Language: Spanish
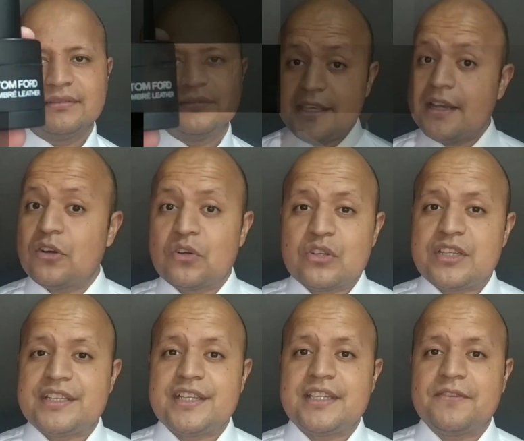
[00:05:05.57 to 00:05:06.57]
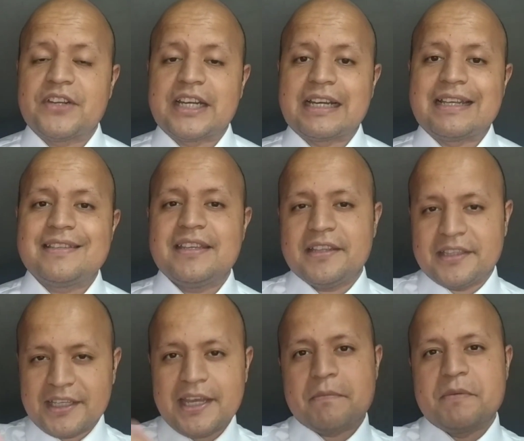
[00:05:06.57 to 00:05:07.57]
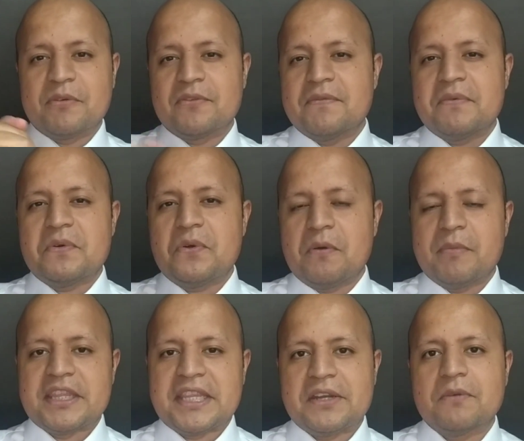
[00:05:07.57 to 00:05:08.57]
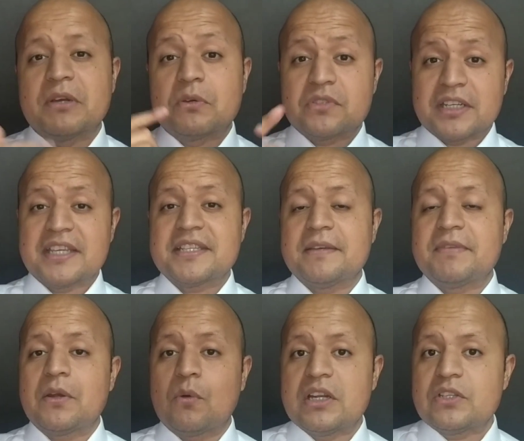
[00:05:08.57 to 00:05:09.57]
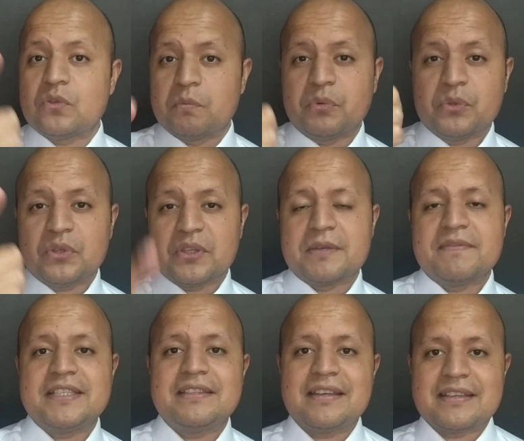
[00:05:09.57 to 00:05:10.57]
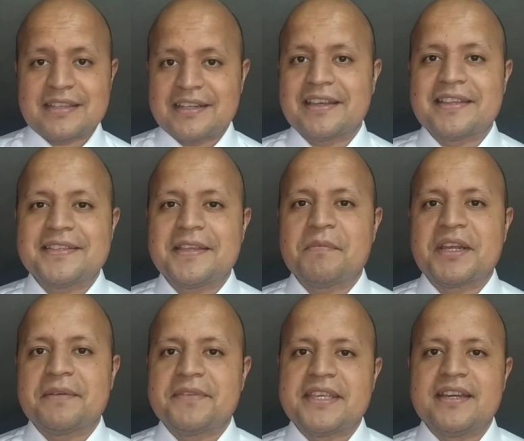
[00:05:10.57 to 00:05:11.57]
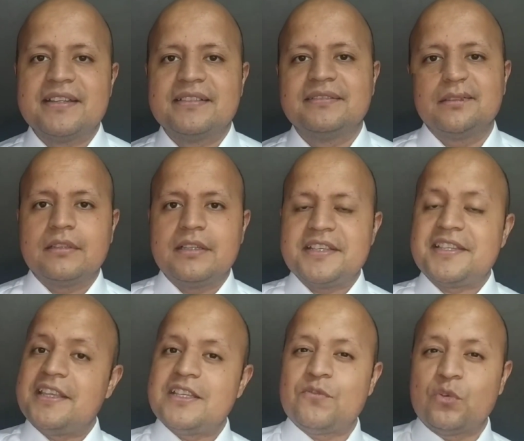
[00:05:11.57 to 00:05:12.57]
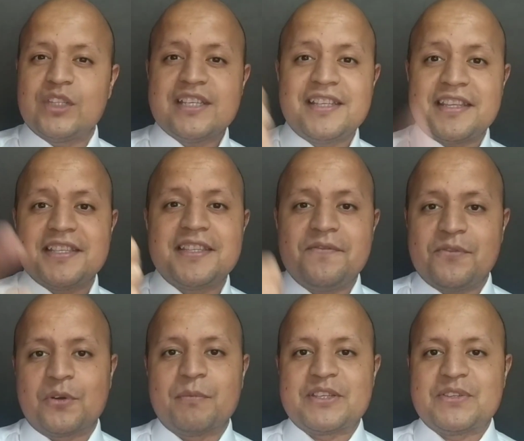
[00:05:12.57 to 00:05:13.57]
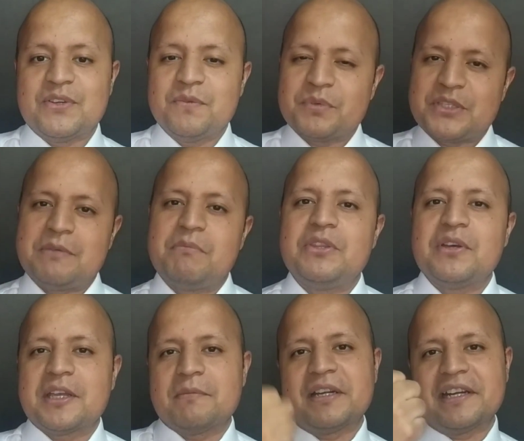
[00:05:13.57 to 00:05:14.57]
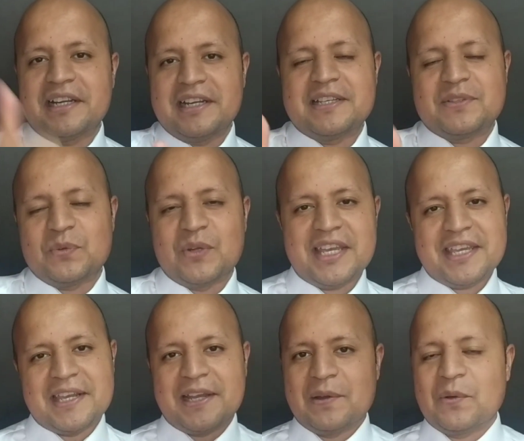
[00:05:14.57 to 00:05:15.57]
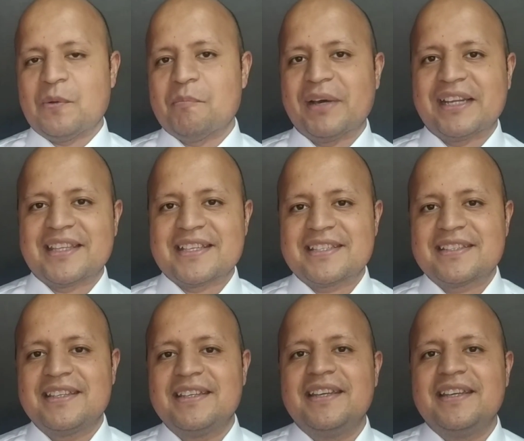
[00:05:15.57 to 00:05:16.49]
Si ya conoces esta fragancia, déjame por favor un comentario, me gustaría saber cuál es tu punto de vista acerca de esta maravilla. Si disfrutaste de esta información, pues te invito a que me regales un like y que lo compartas.